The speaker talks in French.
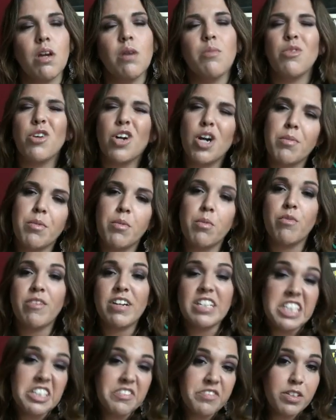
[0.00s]
Bon, quand même, on
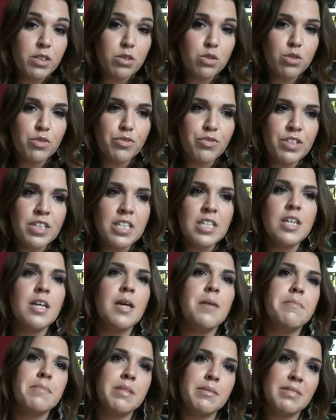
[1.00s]
va dire philosophie,
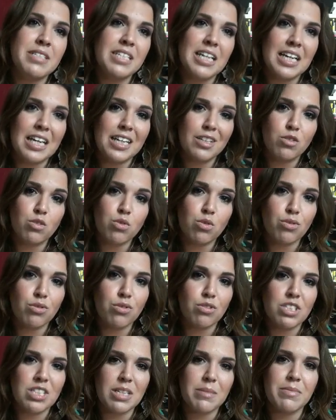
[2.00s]
même s'il y a quelques trucs
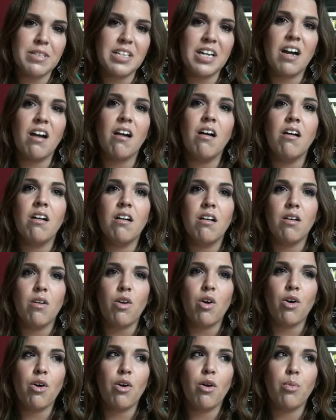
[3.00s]
que j'aime bien,
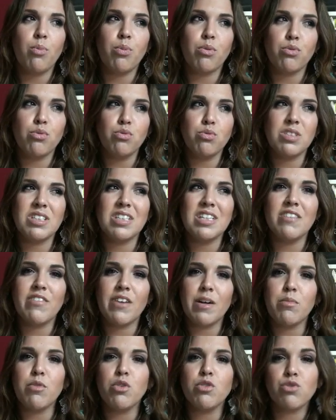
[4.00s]
euh, pour tout ce qui est
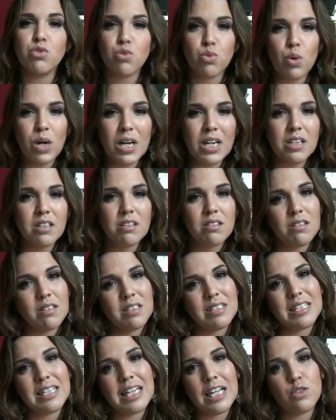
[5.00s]
vraiment soin, euh,
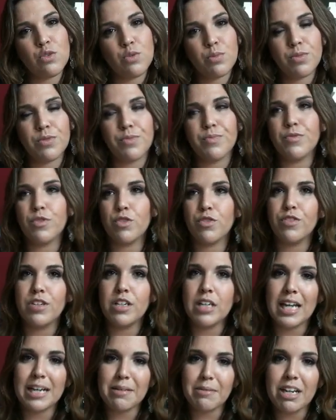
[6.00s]
c'est de la daube. Donc
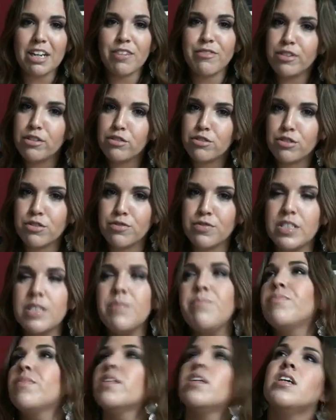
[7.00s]
la marque
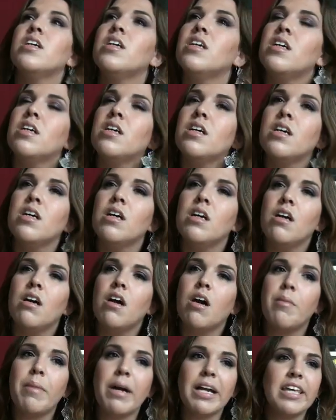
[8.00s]
philosophie.
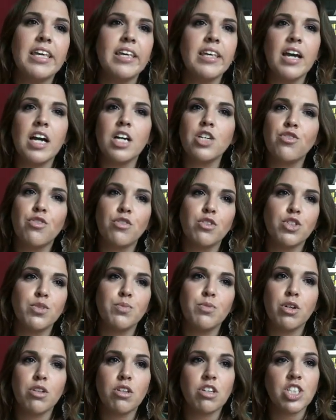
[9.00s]
Alors maquillage,
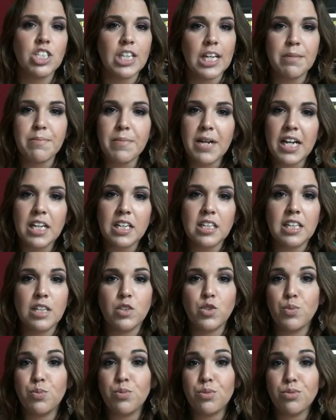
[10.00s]
franchement, dans chaque marque, il y a
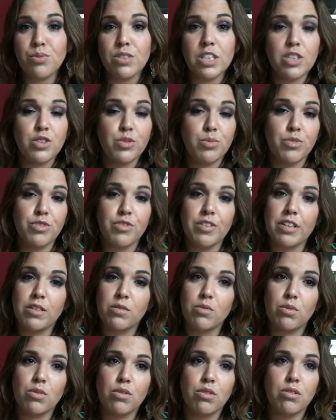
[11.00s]
du bon, il y a du mauvais.
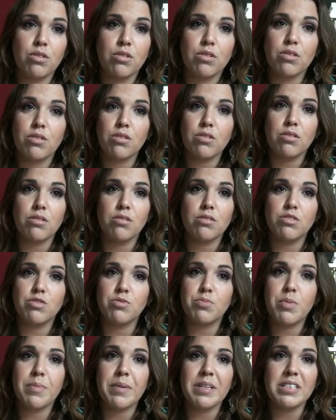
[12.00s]
Donc je euh,
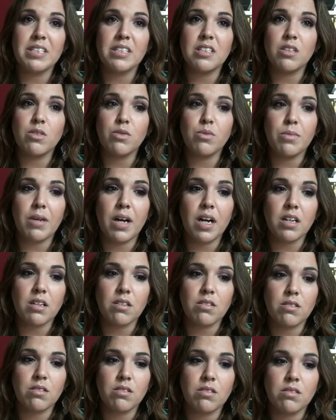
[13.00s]
je peux pas citer une
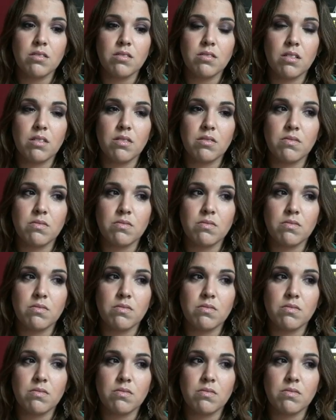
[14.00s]
marque, non.